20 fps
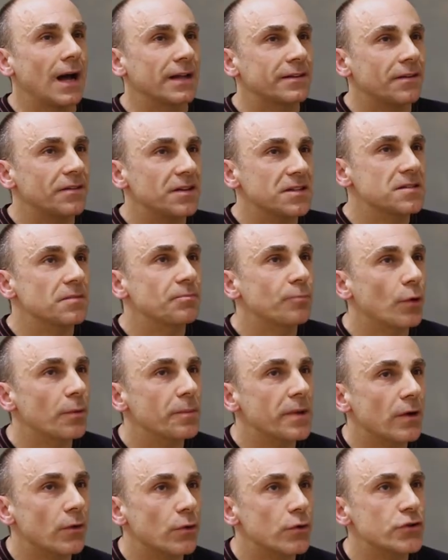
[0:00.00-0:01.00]
À travers cette
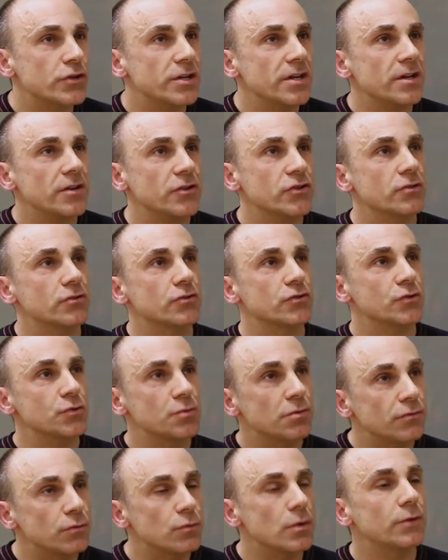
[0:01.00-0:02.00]
première recherche, j'en
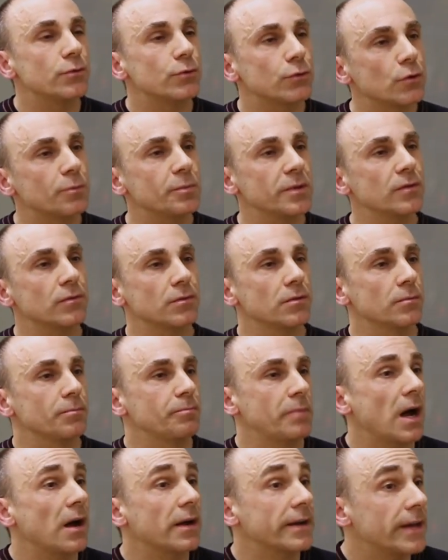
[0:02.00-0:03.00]
suis venu à l'utopie
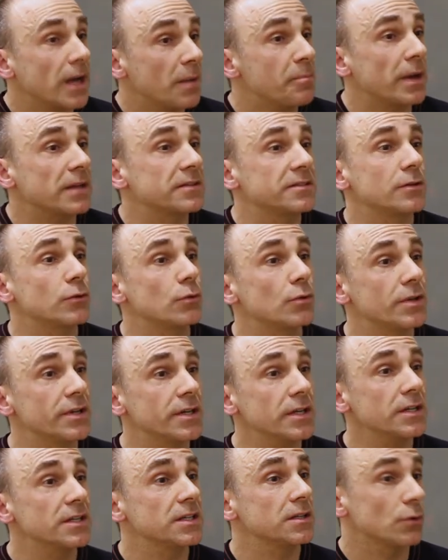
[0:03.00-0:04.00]
par un cas
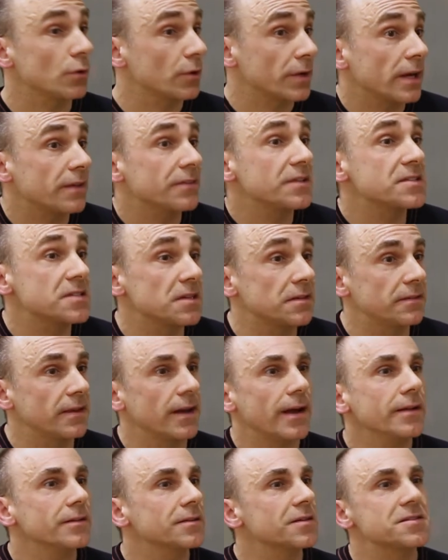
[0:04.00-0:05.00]
particulier qui est de regarder ces
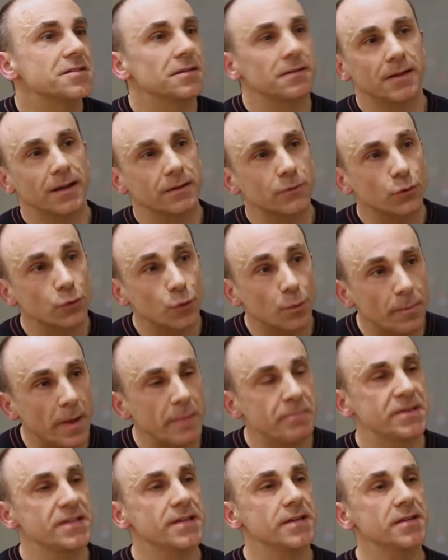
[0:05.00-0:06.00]
théâtres, ces théâtres de
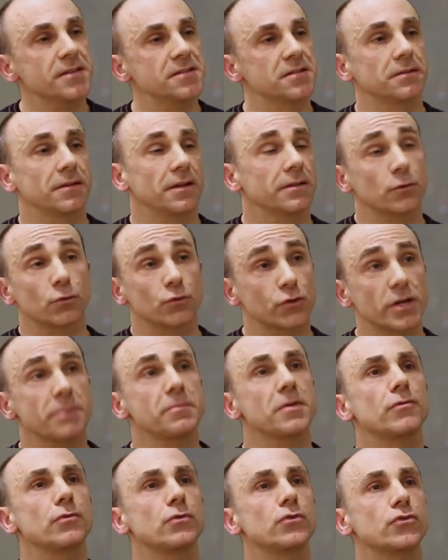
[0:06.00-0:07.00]
papier, ces théâtres qui n'ont
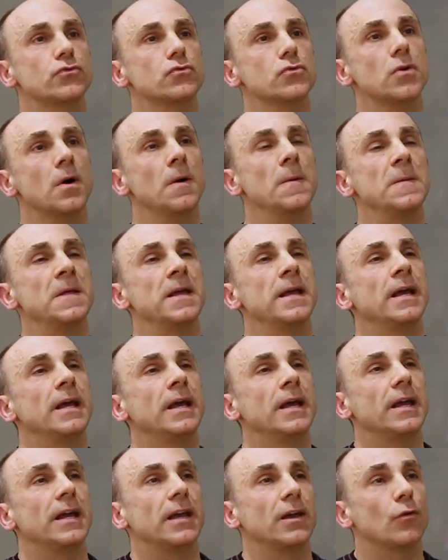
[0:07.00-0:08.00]
jamais vu le jour.
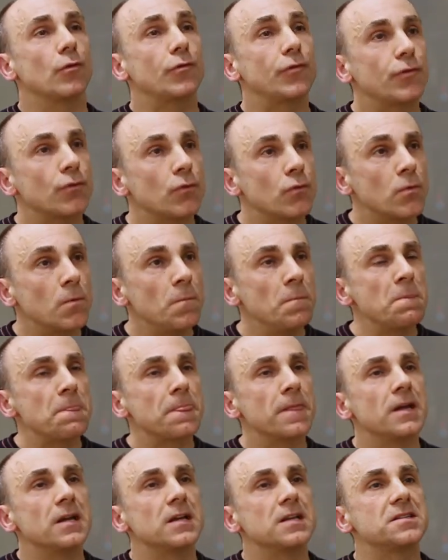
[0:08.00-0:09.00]
Et au fond,
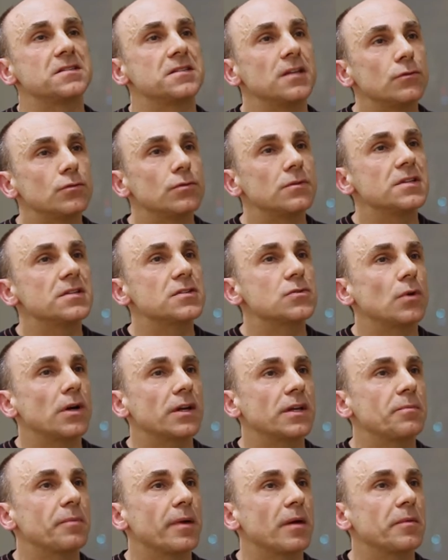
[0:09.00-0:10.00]
c'est une
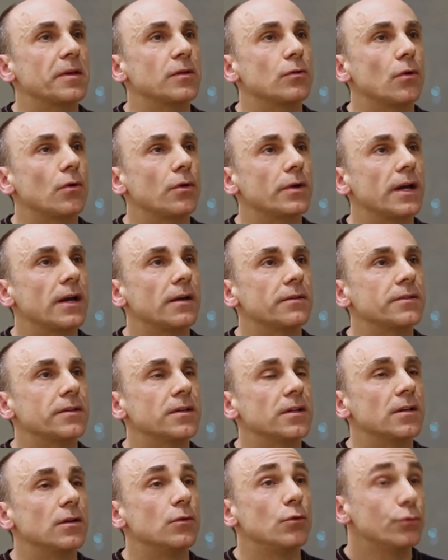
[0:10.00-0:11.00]
histoire qui permet de
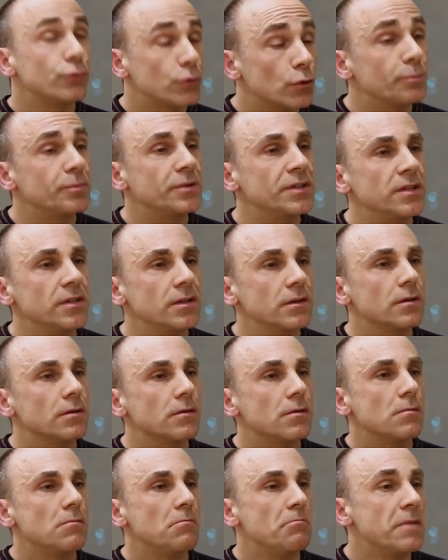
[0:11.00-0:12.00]
regarder l'utopie,
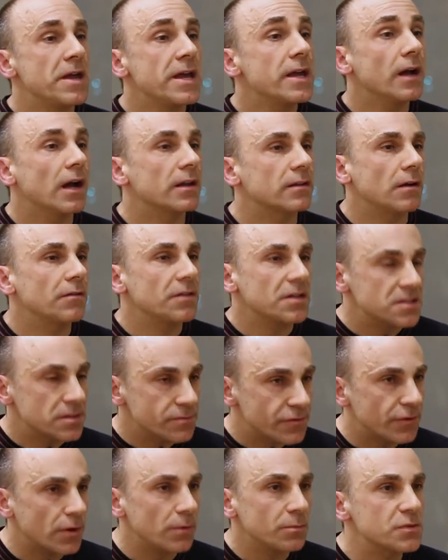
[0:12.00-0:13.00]
mais à travers
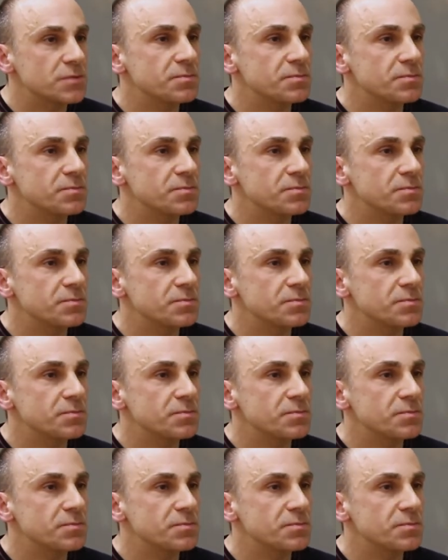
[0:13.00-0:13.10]
ses formes